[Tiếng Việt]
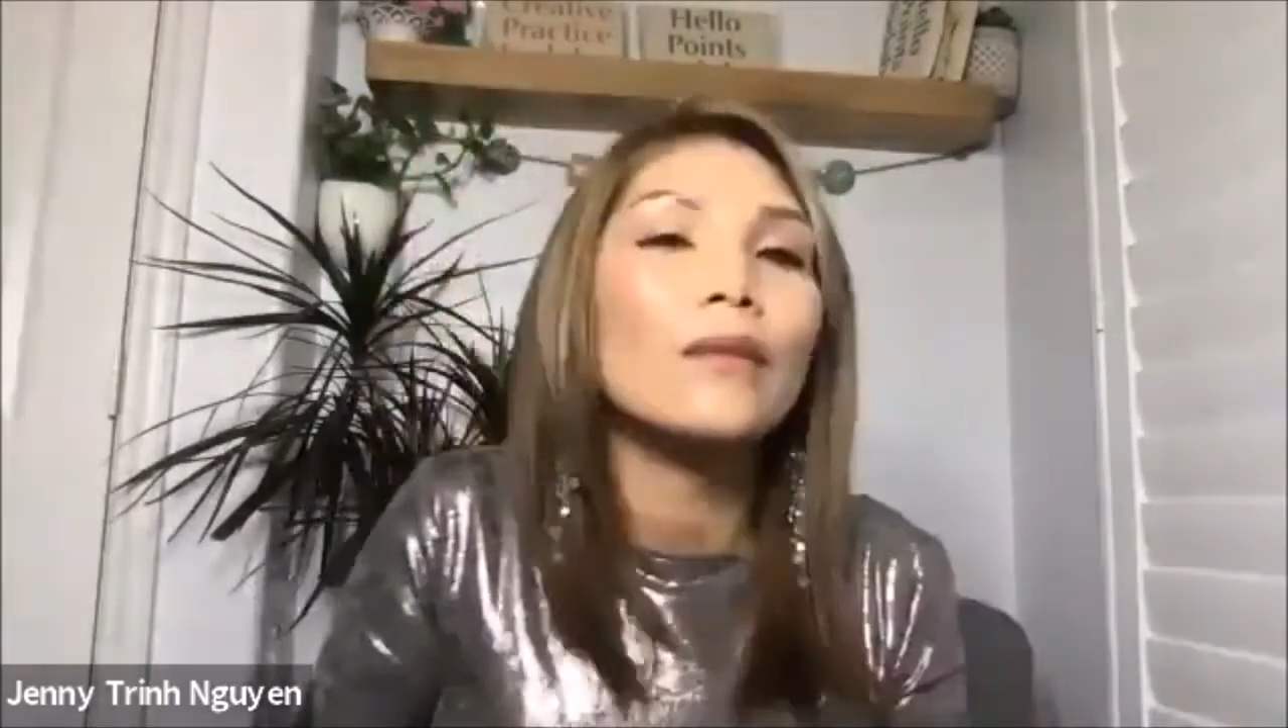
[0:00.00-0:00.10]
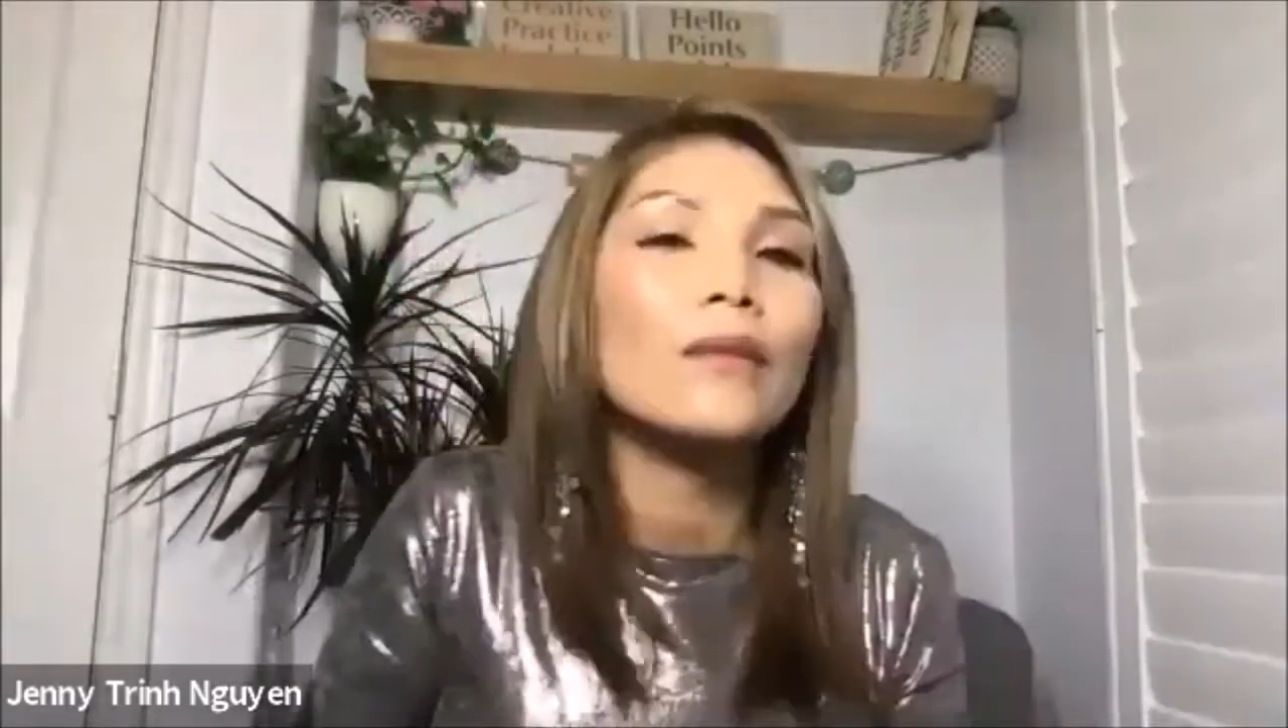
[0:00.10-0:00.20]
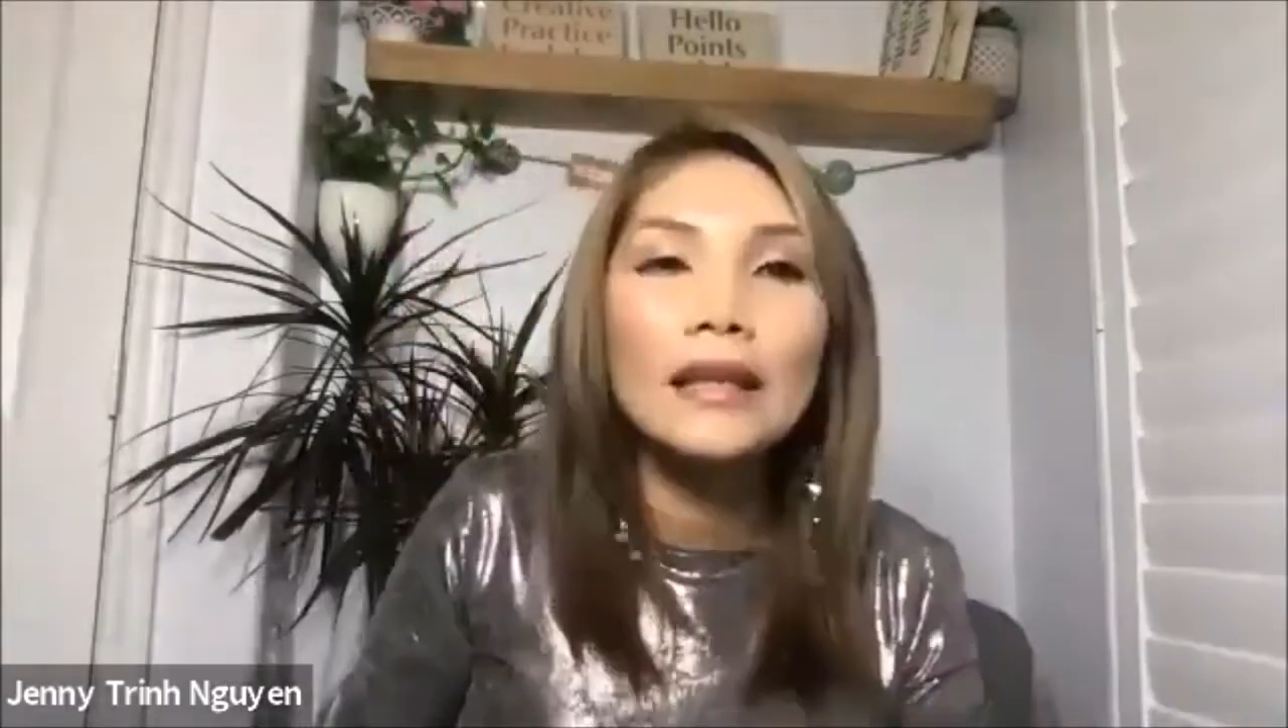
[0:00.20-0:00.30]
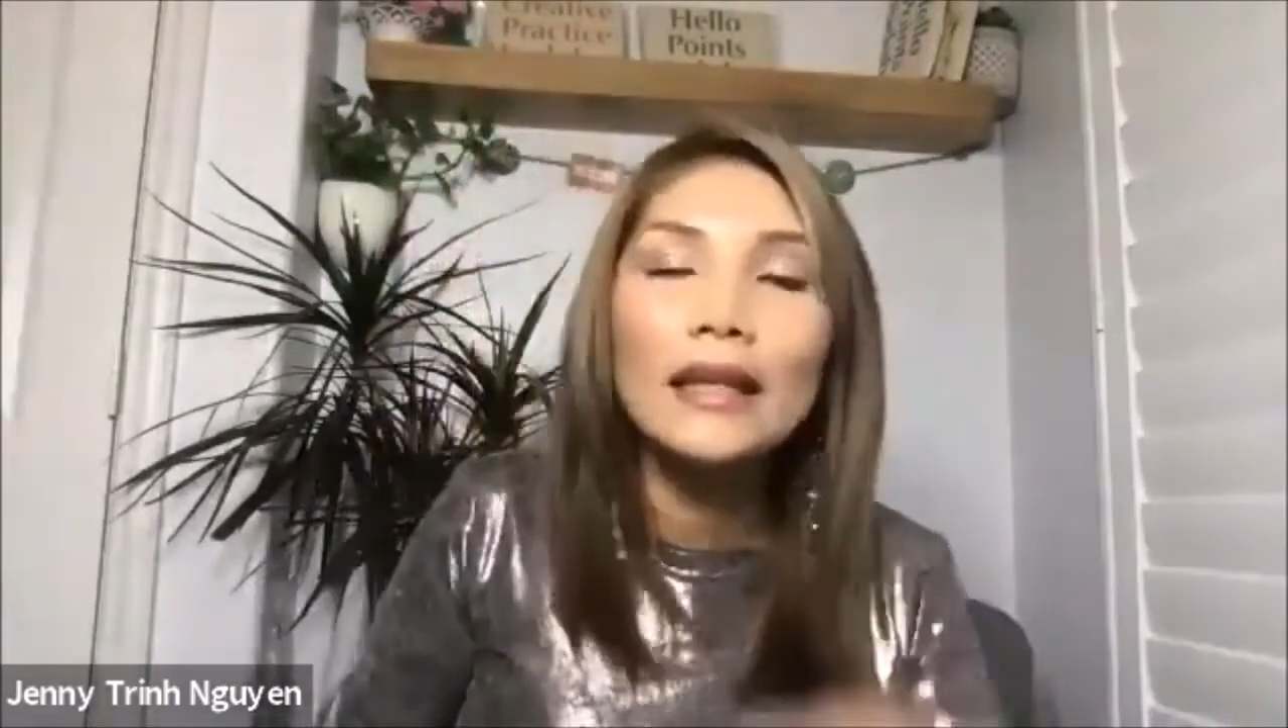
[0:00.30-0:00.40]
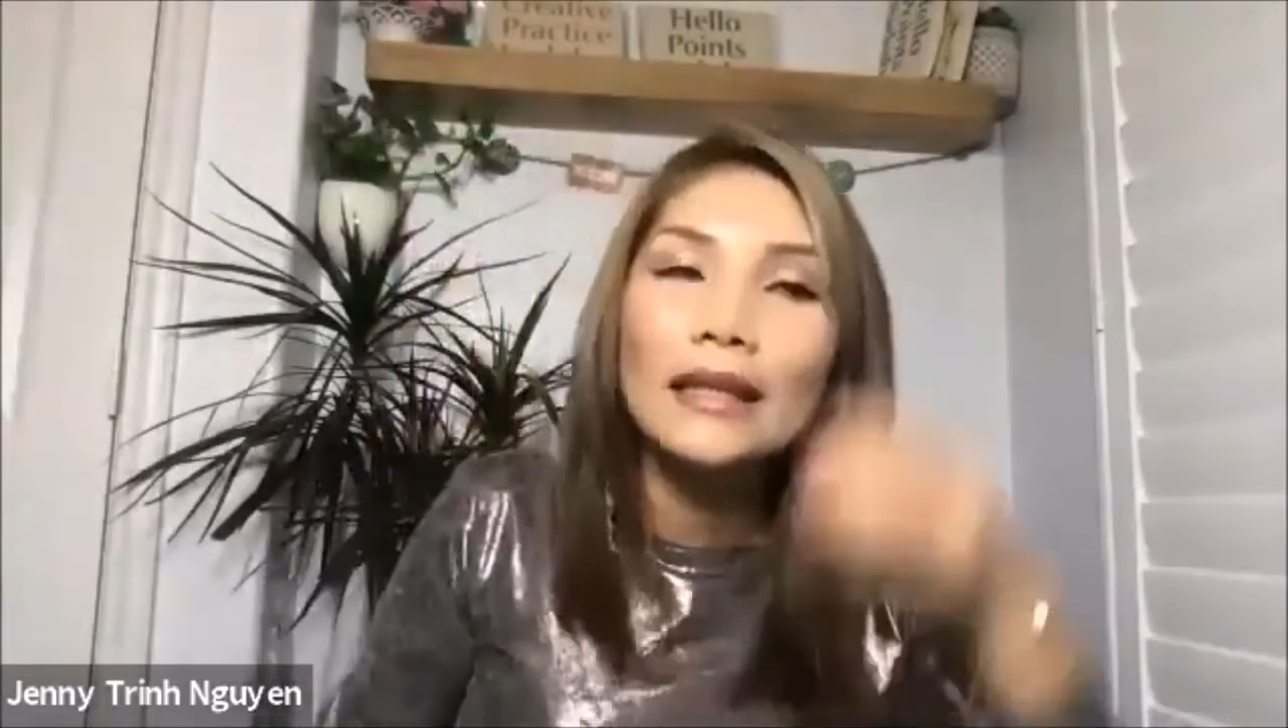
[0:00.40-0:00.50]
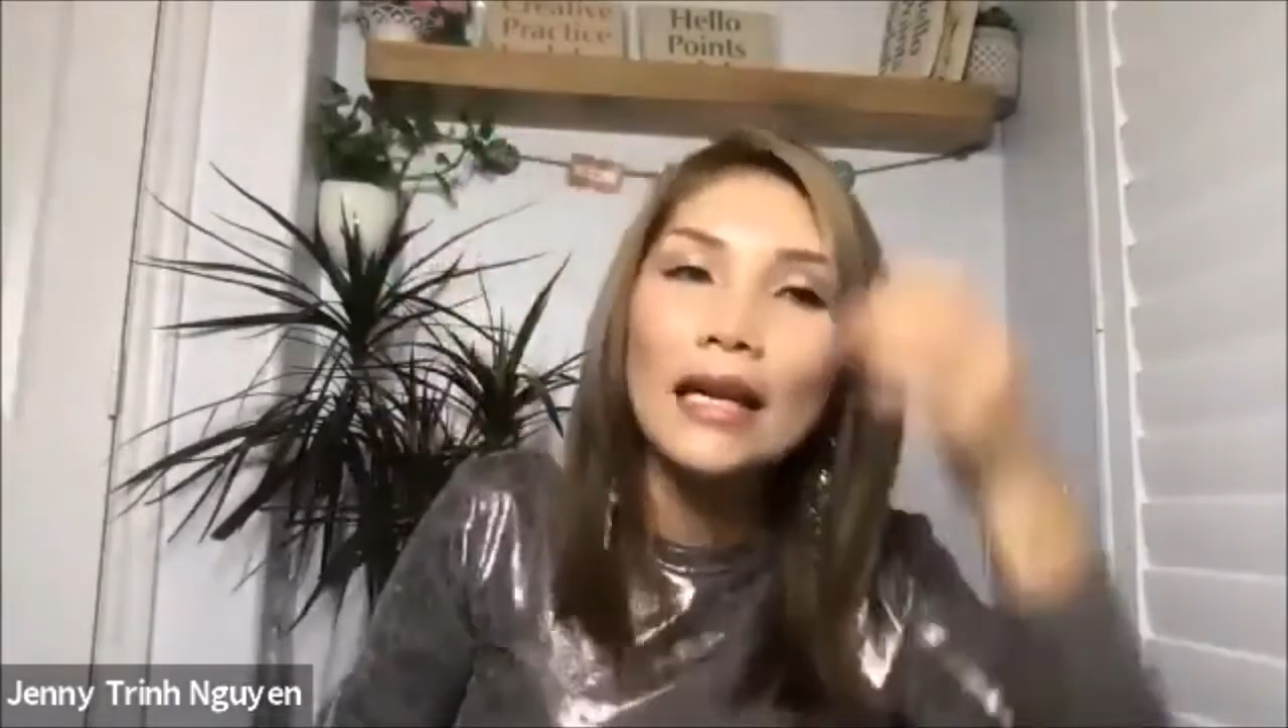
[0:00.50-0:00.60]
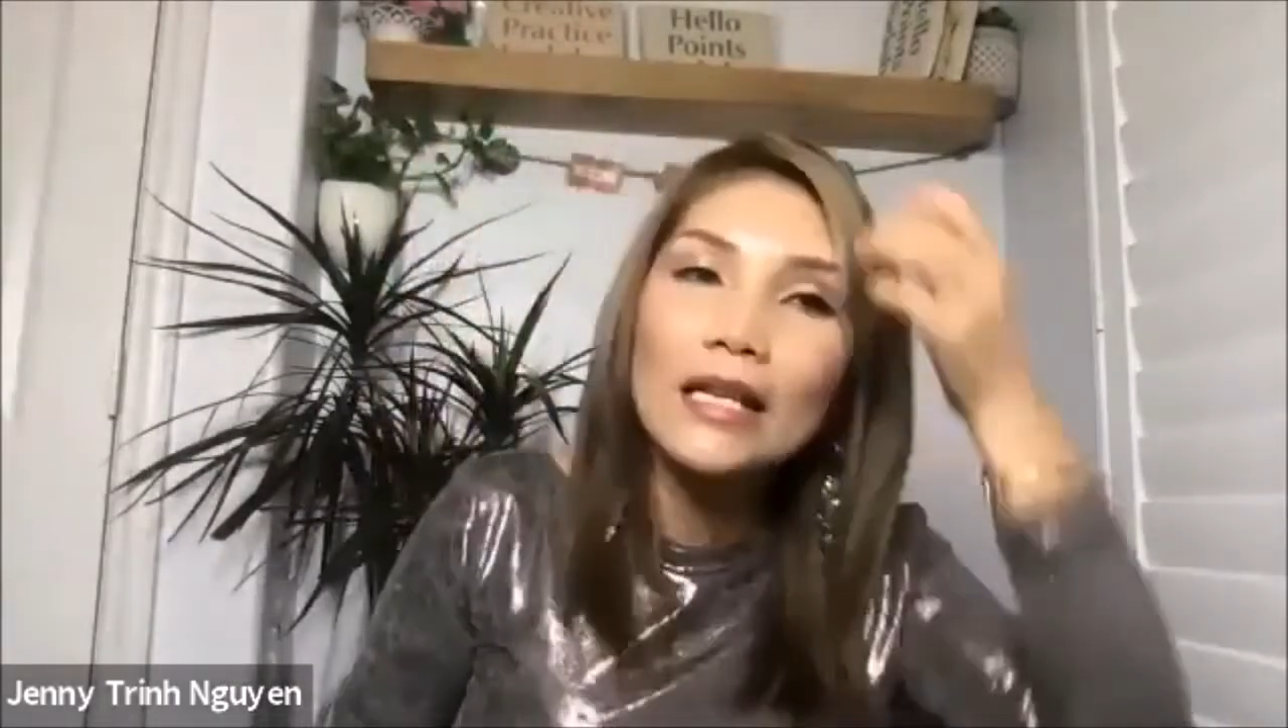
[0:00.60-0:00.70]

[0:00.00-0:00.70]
anh chị có thể